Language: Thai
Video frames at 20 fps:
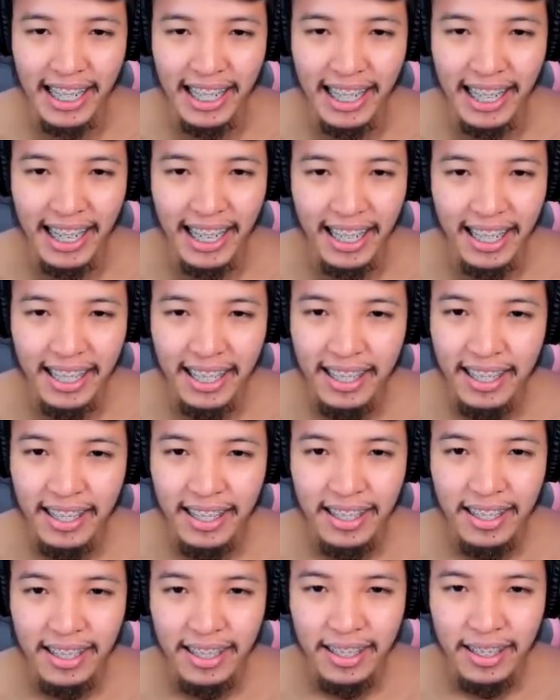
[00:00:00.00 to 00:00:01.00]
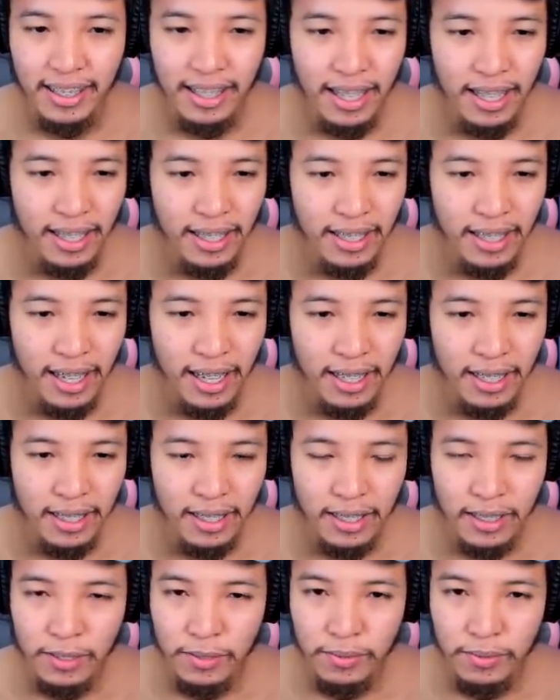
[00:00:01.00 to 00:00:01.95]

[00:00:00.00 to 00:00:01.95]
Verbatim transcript: 7เลยครับ